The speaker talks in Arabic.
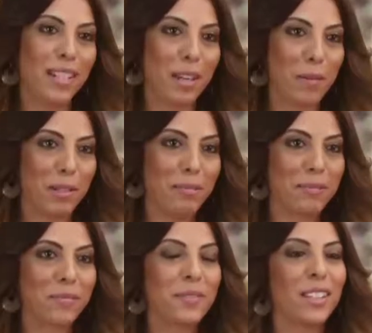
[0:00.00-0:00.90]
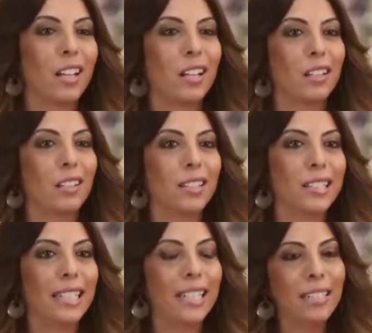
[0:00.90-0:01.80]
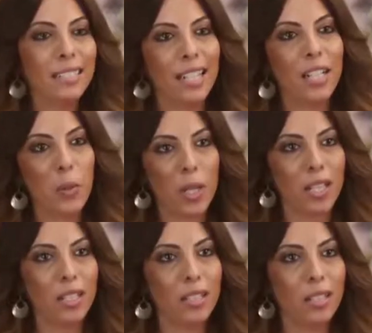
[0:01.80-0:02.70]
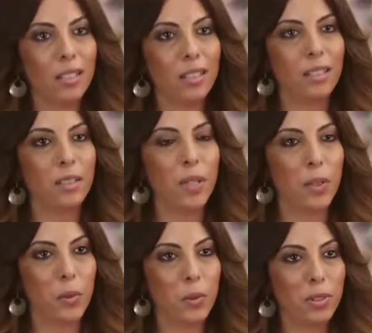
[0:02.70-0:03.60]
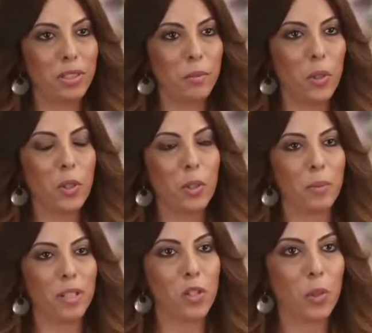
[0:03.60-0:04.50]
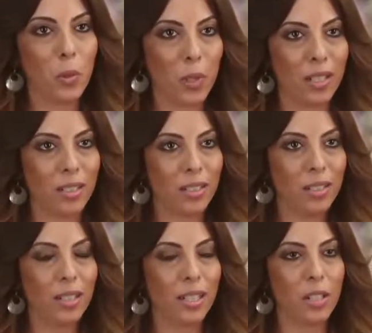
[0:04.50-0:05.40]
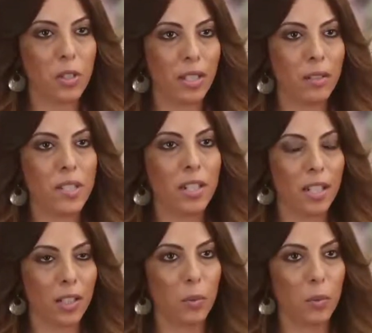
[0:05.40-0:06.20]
من اليمن أه، انتقلت أنا وأهلي أه، لبيروت بحكم شغل والدي اللي كان يشتغل في السلك